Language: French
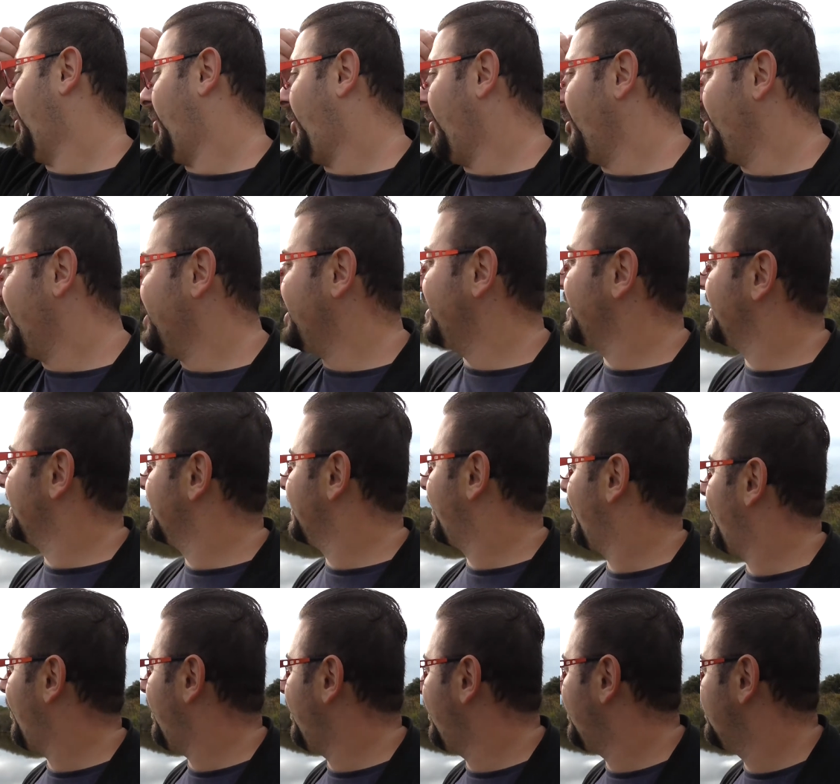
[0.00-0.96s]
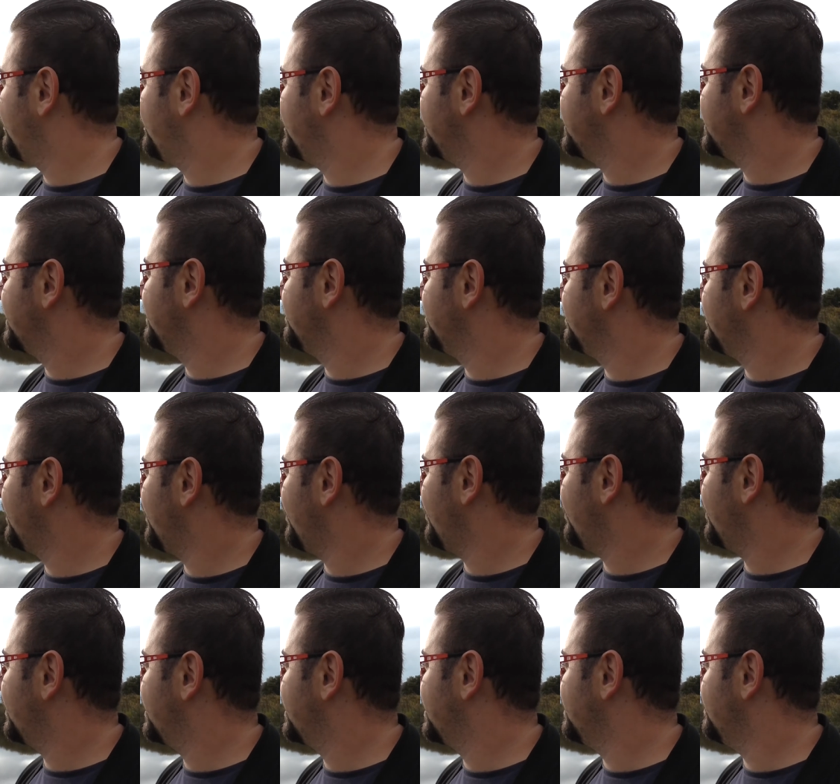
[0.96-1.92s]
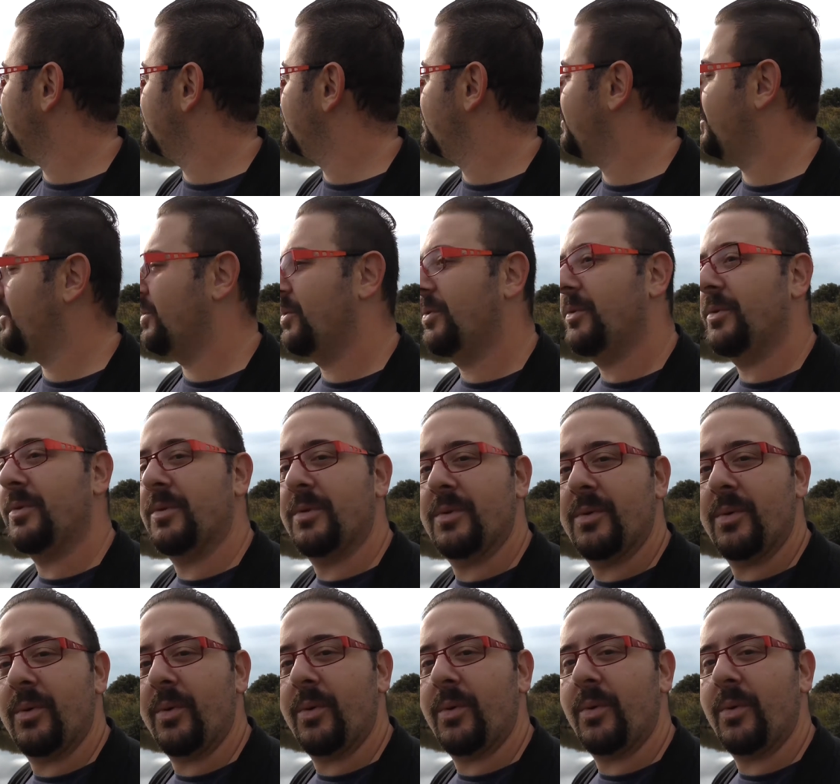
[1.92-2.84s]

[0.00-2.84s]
pour combler une croix en fait qui me manque, il me faut une